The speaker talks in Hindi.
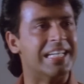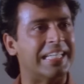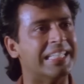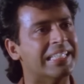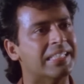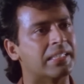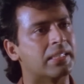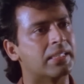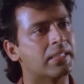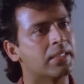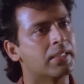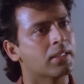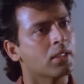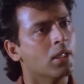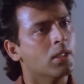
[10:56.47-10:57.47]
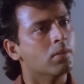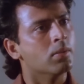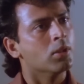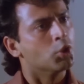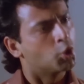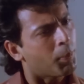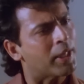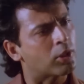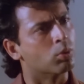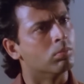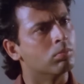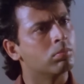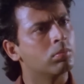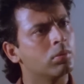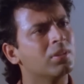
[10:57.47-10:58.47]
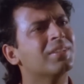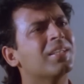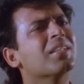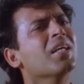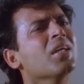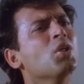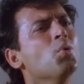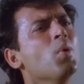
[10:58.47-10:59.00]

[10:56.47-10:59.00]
नहीं यार चुप रहा तू डरता